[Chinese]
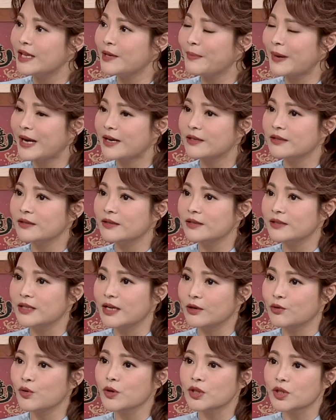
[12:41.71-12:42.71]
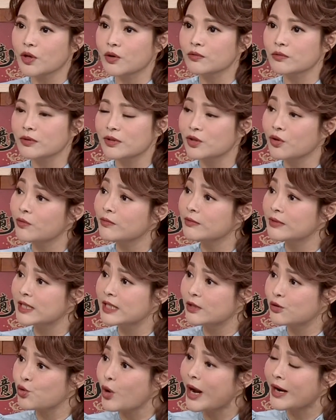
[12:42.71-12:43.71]
一般人或中中
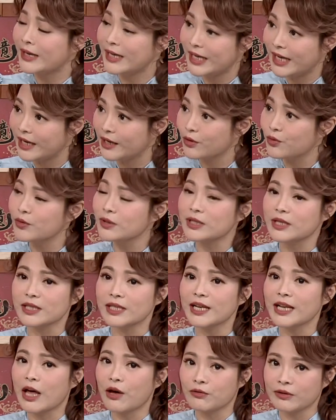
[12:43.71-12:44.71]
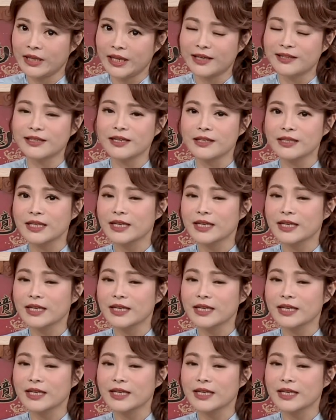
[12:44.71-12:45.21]
壮年或者是老年人，